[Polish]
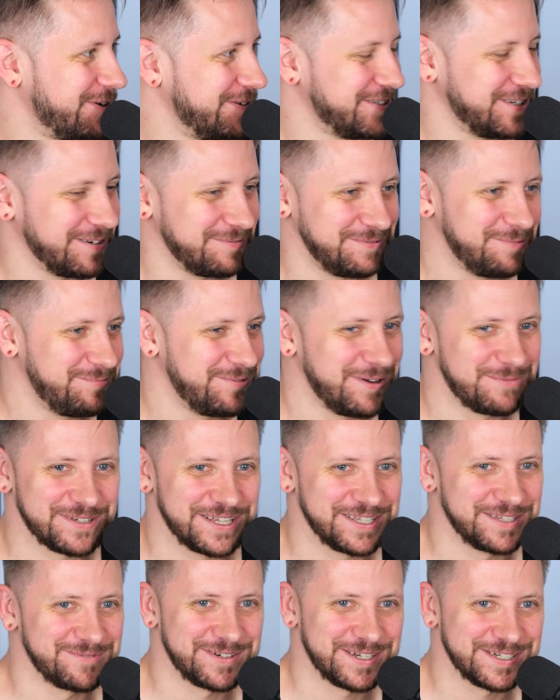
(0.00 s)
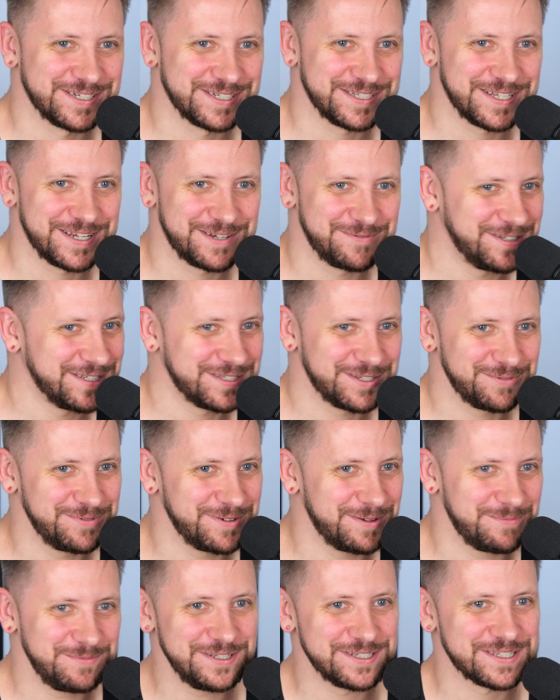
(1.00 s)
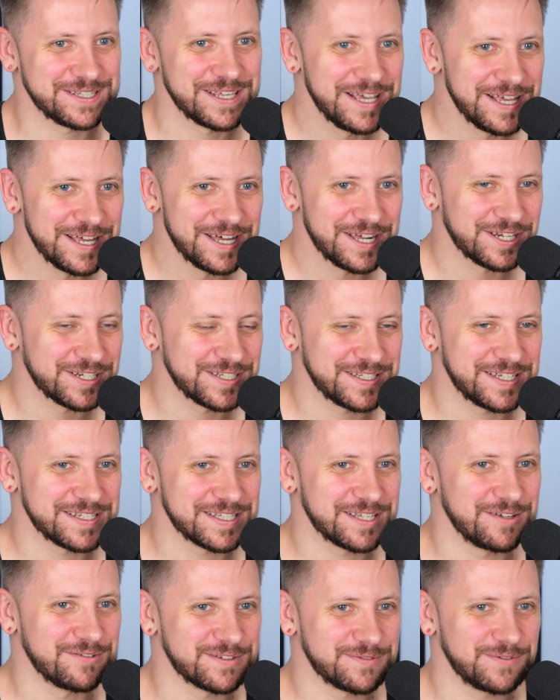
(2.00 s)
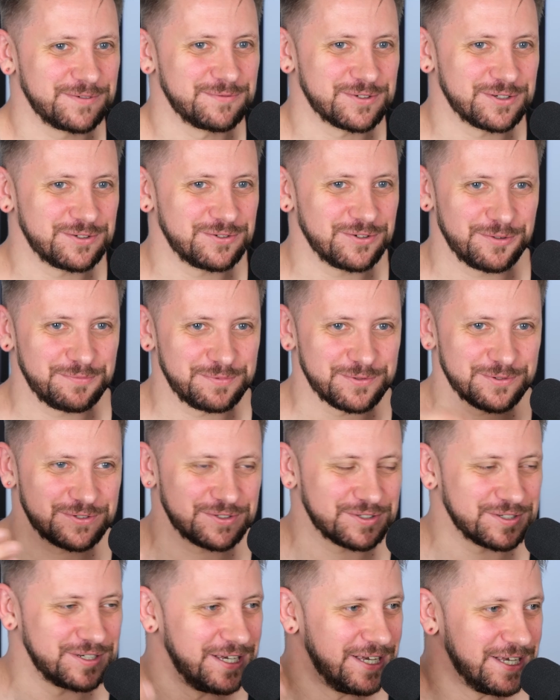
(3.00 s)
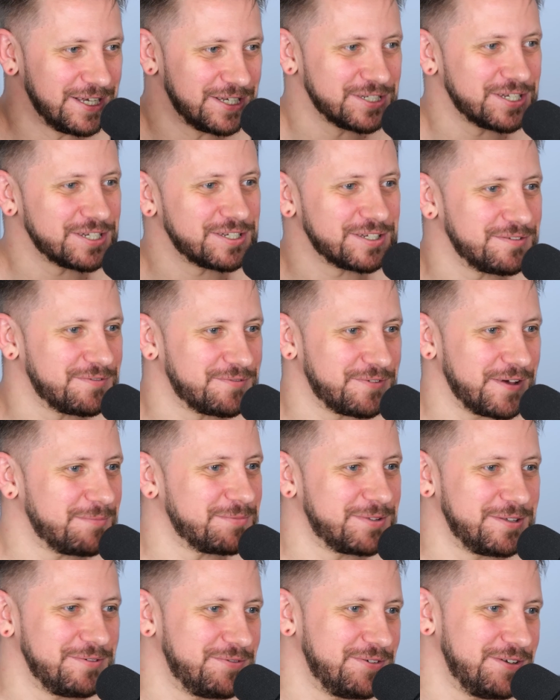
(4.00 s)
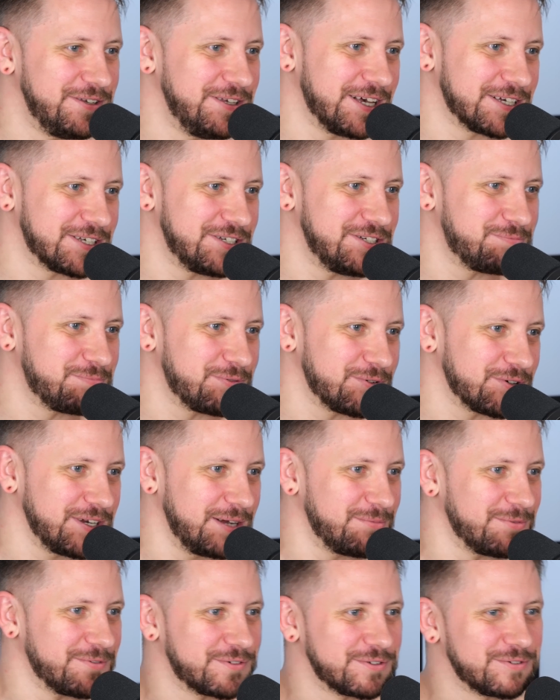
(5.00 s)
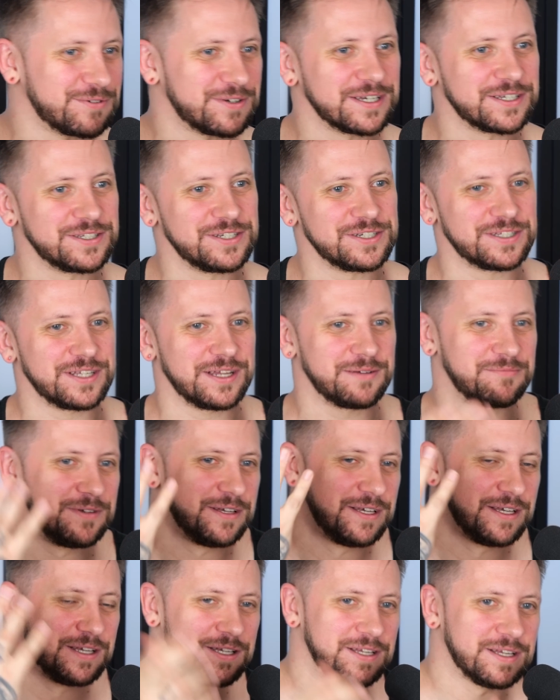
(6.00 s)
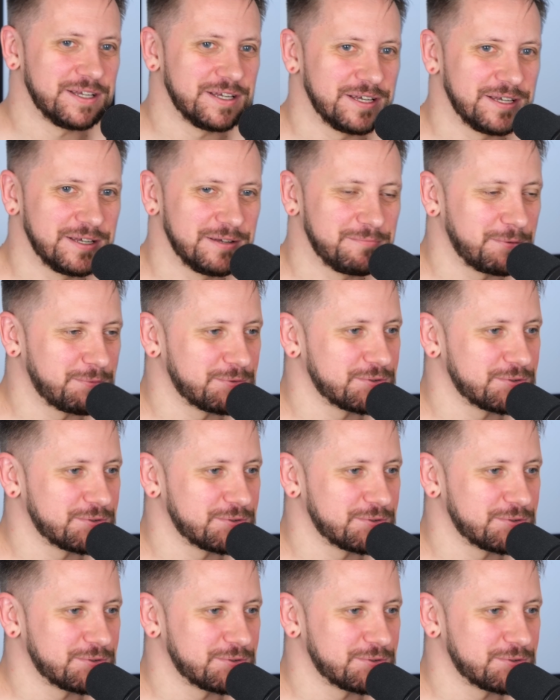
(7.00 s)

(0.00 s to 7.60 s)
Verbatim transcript: Powiedziałem, nie byłem żadnym reżyserem, nie zrobiłem nic reżyserskiego w swoim życiu, oprócz rzeczy w MTV, jakichś programów, które gdzieś tam e, po